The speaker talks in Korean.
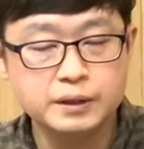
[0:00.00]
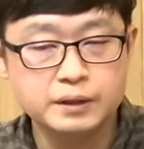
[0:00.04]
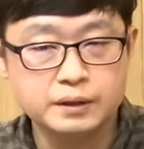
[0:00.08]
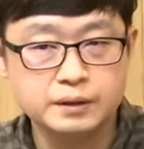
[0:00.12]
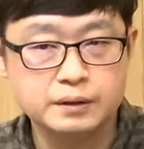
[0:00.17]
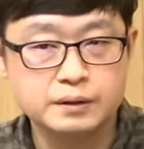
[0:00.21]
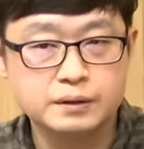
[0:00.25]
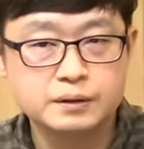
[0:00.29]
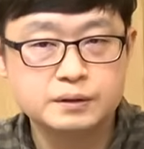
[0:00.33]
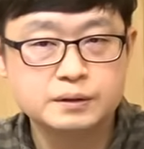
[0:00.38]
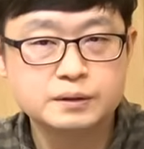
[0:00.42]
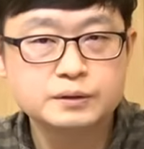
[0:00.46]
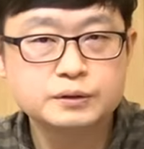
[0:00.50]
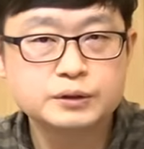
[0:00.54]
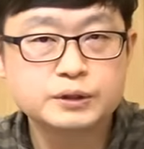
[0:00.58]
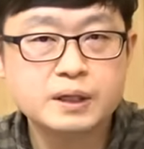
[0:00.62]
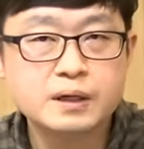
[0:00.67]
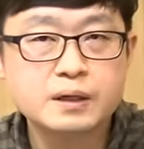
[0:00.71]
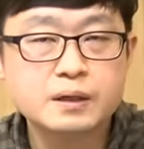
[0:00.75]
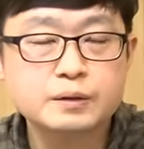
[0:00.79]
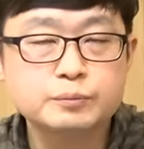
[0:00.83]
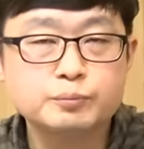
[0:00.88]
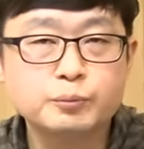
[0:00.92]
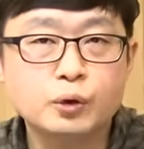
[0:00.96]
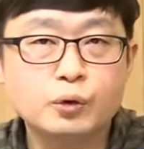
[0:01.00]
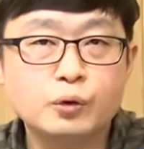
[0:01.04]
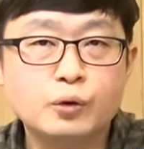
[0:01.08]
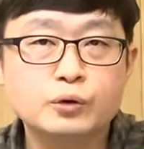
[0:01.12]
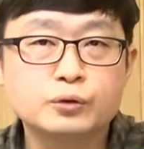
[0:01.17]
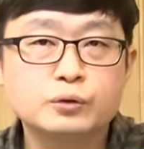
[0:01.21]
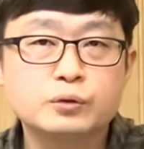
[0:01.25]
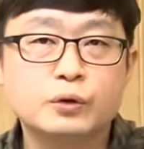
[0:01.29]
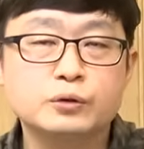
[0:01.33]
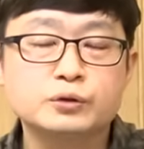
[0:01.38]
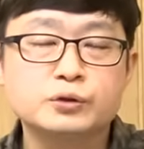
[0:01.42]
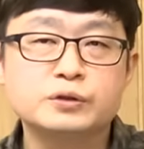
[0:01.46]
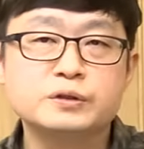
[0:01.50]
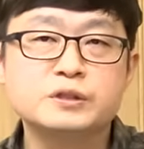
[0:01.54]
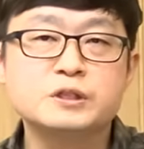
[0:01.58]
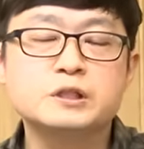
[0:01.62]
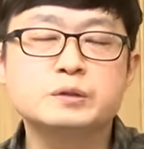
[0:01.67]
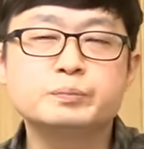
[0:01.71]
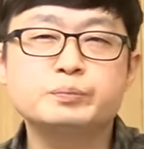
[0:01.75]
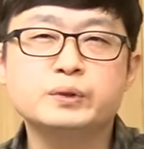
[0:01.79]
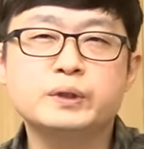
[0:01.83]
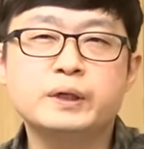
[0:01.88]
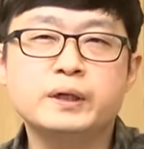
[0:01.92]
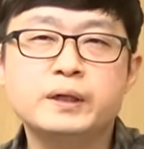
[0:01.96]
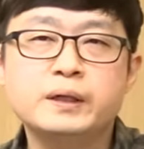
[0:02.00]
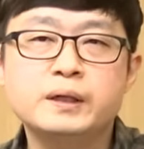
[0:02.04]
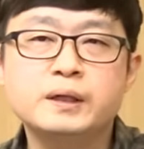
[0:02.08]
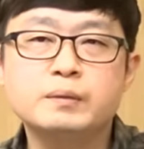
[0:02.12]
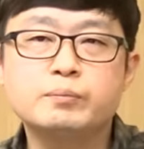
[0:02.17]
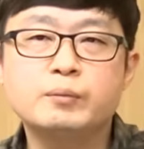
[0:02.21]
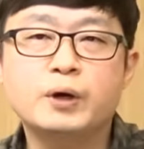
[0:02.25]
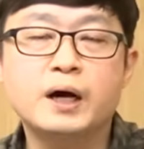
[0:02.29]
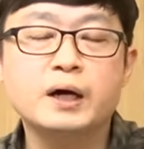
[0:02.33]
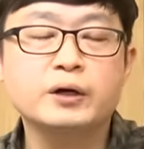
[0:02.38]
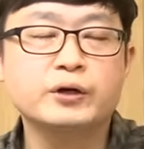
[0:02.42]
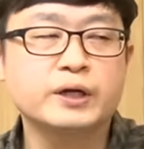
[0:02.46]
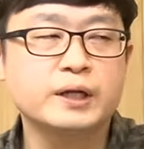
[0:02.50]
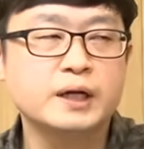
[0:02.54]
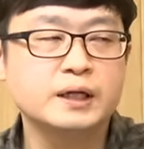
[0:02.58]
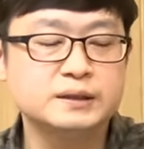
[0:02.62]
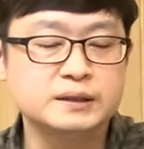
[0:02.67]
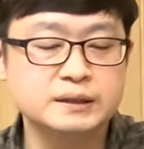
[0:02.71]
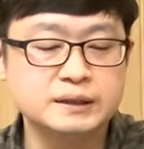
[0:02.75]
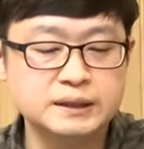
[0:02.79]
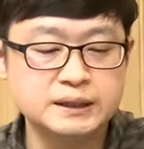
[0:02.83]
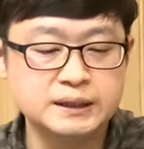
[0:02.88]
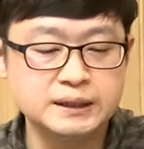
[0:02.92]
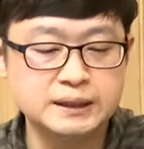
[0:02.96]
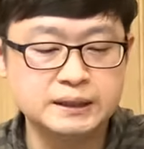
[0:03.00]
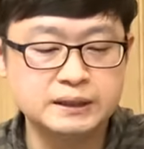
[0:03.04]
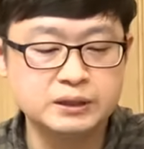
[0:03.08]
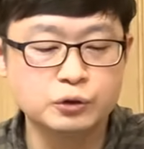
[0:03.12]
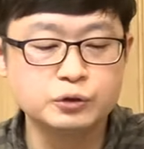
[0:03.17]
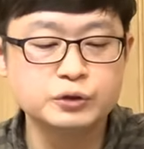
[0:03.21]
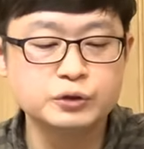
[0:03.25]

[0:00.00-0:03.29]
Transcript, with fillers: 예, 그 제가 뭐 어떤 디스플레이 뭐 학기라든지 네.